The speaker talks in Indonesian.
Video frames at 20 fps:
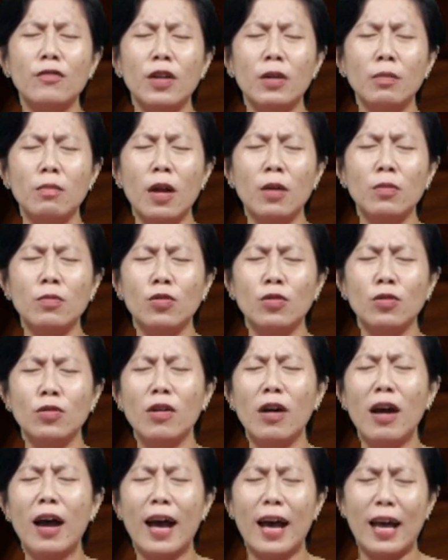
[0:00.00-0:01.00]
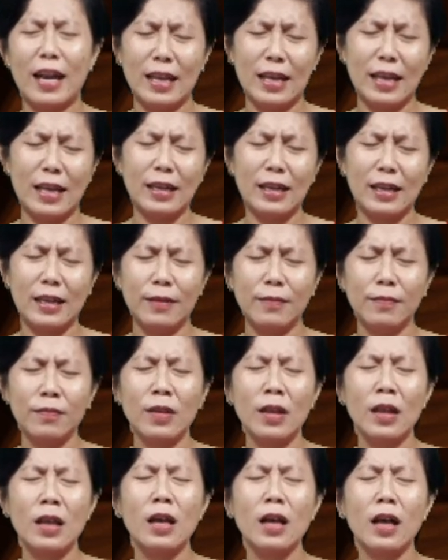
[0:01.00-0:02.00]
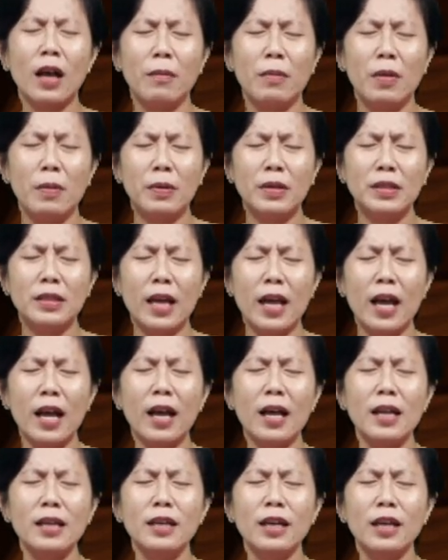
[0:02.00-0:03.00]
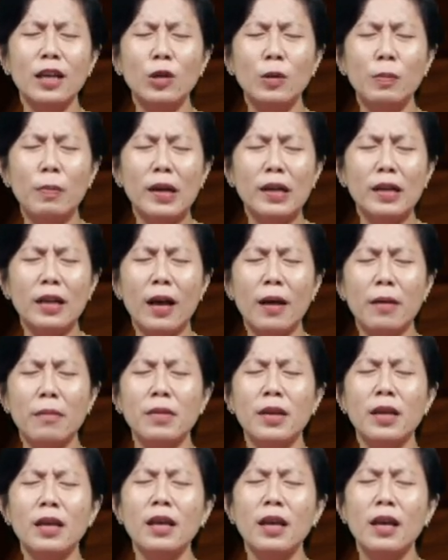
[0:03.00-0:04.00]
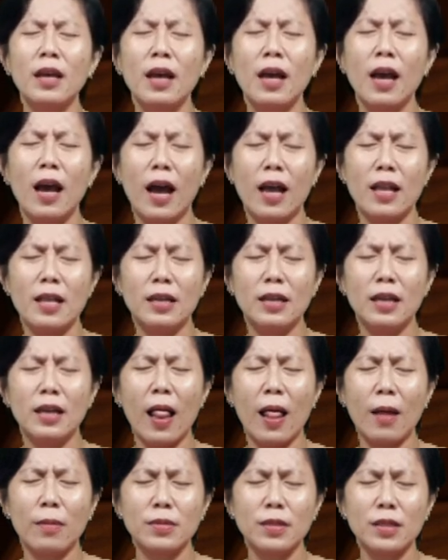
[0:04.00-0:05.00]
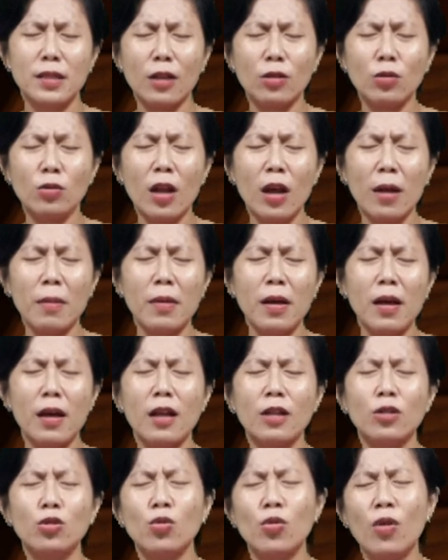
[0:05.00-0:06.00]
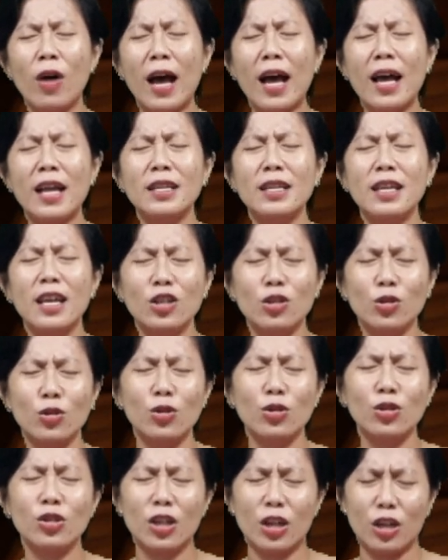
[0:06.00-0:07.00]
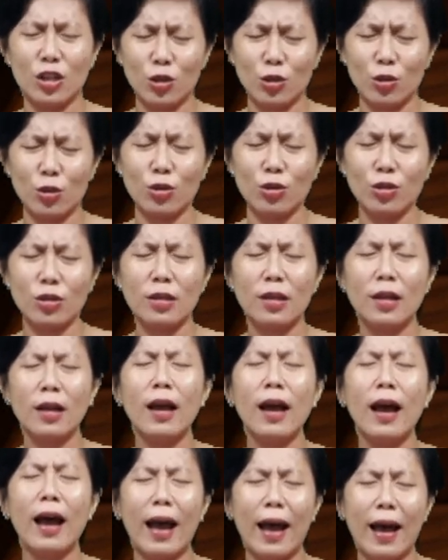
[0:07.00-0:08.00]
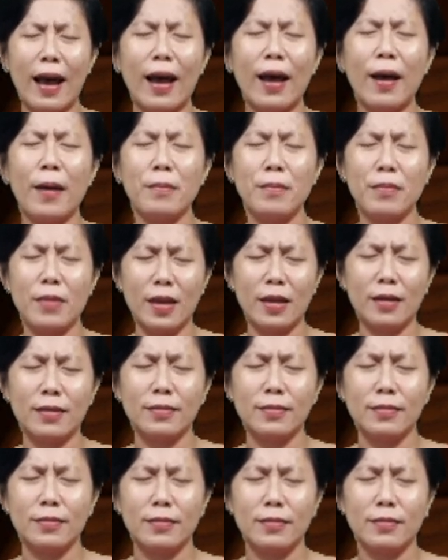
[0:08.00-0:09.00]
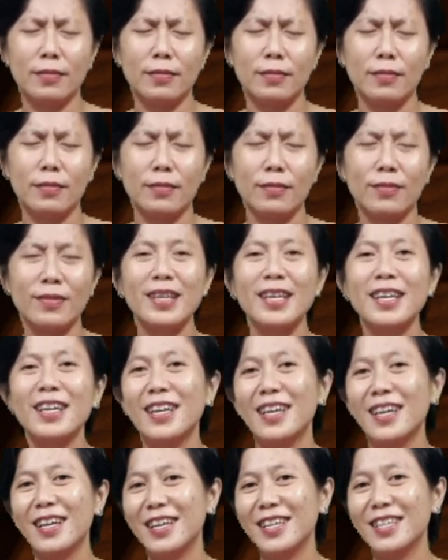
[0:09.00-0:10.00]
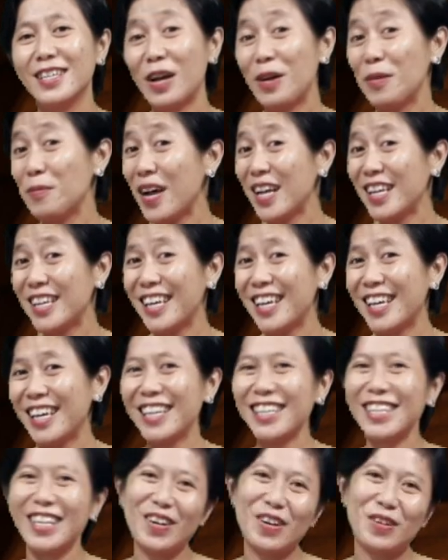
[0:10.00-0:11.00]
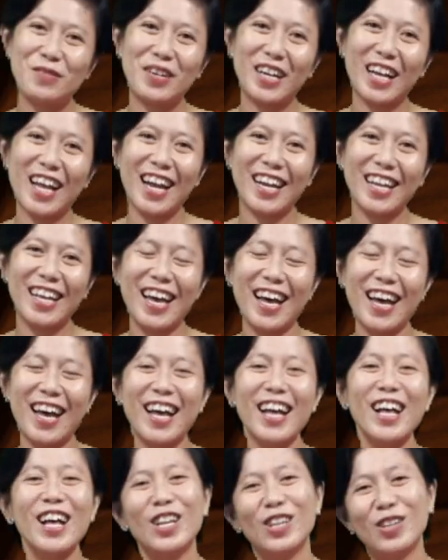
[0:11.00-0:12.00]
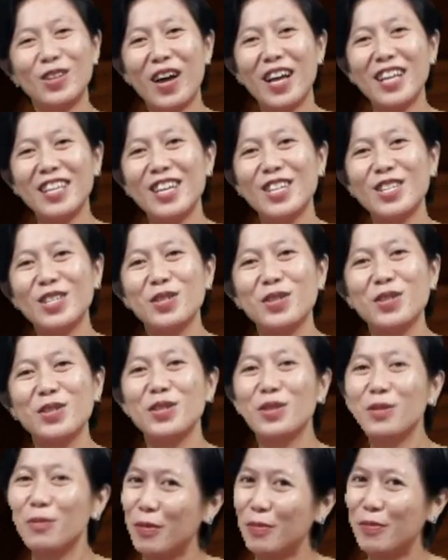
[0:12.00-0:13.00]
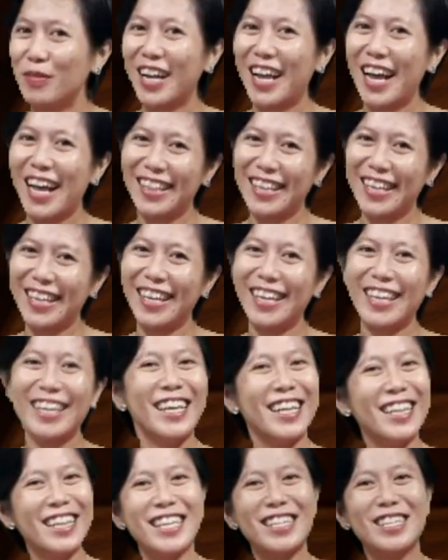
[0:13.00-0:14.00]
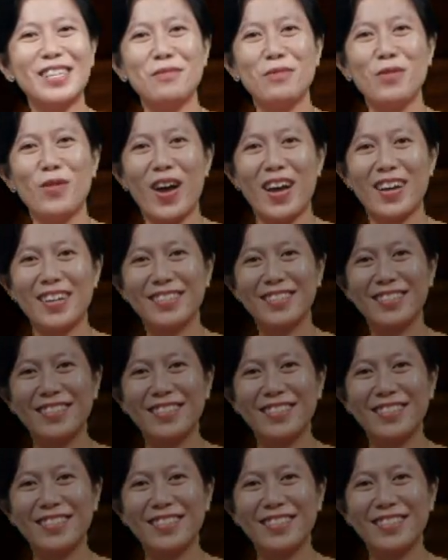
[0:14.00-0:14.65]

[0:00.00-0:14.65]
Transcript: firman-Mu hari ini. Kami percayakan kehidupan kami, hanya di dalam satu nama Tuhan Yesus Kristus. Amin. Selamat pagi, selamat berkarya. Tuhan Yesus memberkati kita semua.